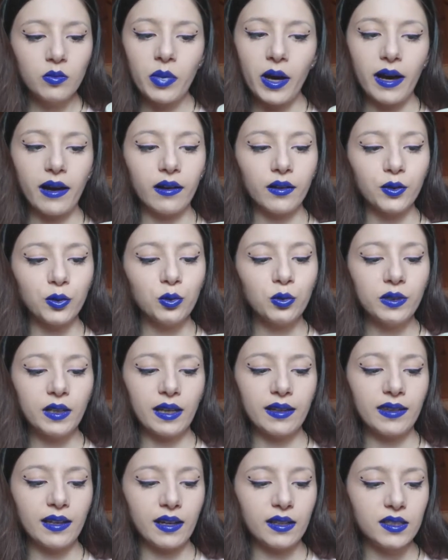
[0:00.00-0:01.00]
Bah un truc
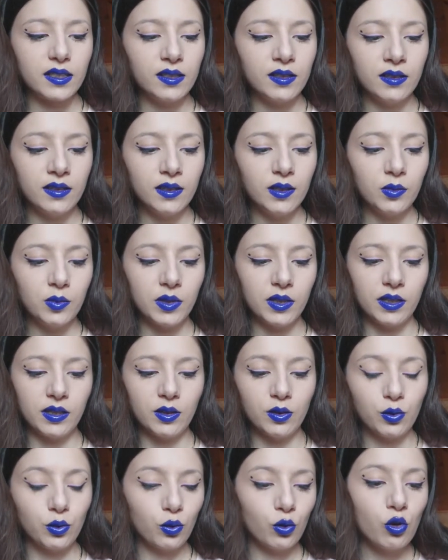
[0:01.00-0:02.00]
à tartiner
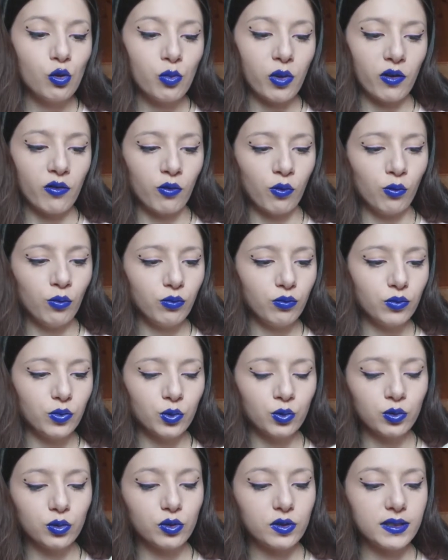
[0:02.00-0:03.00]
mais que au pavon,
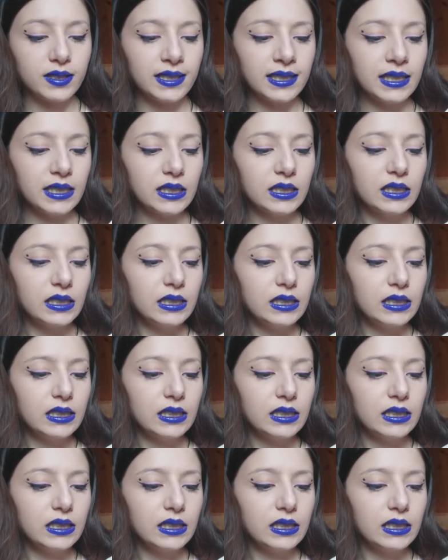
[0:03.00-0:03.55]
donc c'est